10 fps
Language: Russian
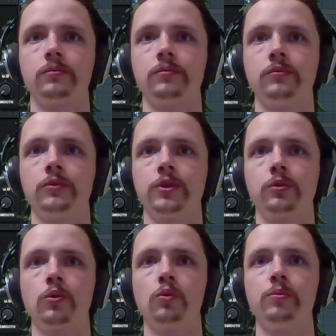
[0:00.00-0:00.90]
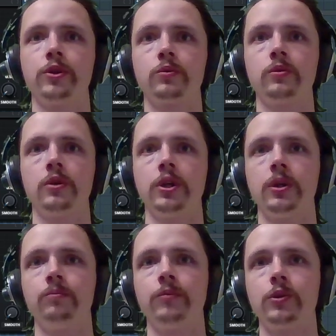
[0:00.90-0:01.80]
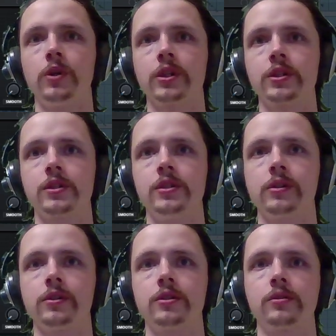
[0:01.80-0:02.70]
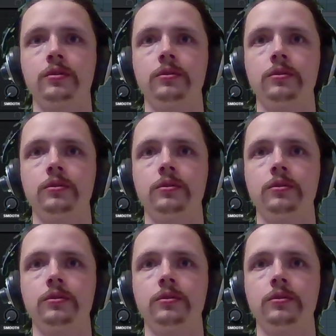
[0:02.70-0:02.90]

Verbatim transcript: вот эту глубину модуляции сделать